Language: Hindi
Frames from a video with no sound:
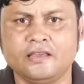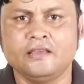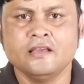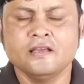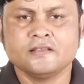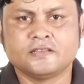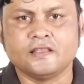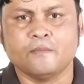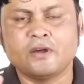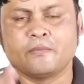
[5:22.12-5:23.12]
कि
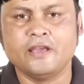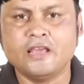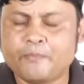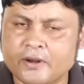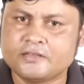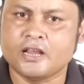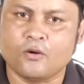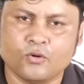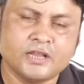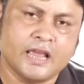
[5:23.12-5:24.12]
सितंबर में ये परीक्षा
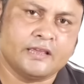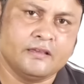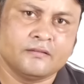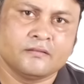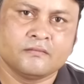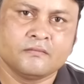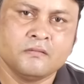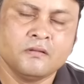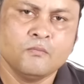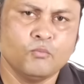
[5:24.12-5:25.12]
हो जाएगी
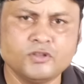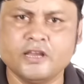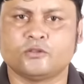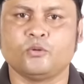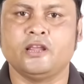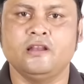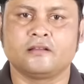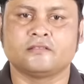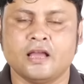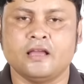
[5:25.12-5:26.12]
मुझे तो नहीं
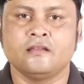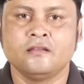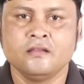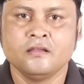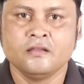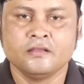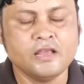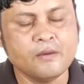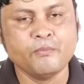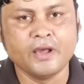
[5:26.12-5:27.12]
लगता है
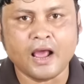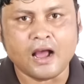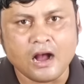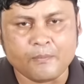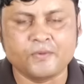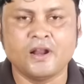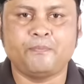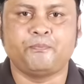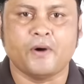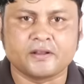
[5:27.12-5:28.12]
ये मेरा अपना
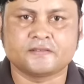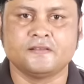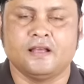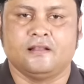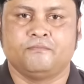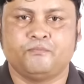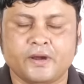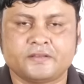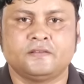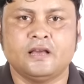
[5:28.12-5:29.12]
पर्सनल
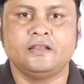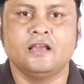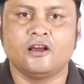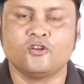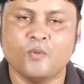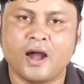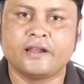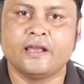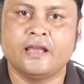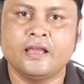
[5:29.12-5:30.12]
पर्सनल ये
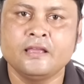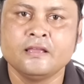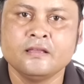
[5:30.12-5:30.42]
अनुमान है